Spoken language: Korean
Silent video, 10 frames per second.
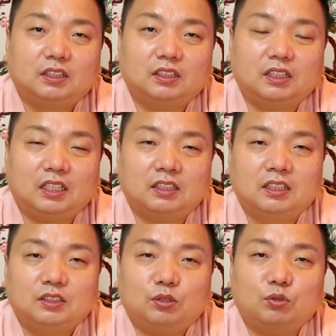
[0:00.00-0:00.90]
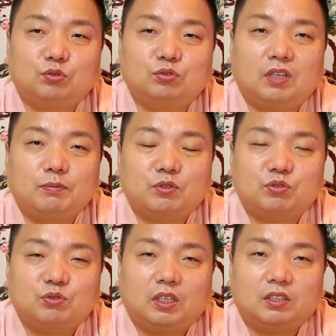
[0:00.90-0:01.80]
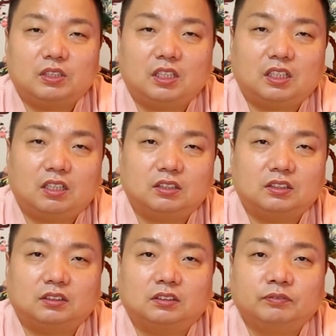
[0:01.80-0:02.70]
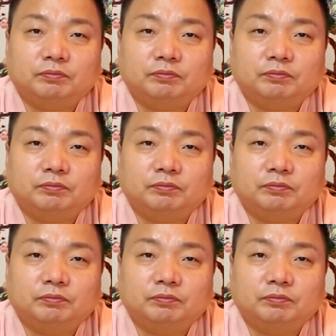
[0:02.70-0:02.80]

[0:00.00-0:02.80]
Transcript: 그러니까 서로 궁합이 중요하다고 생각하거든.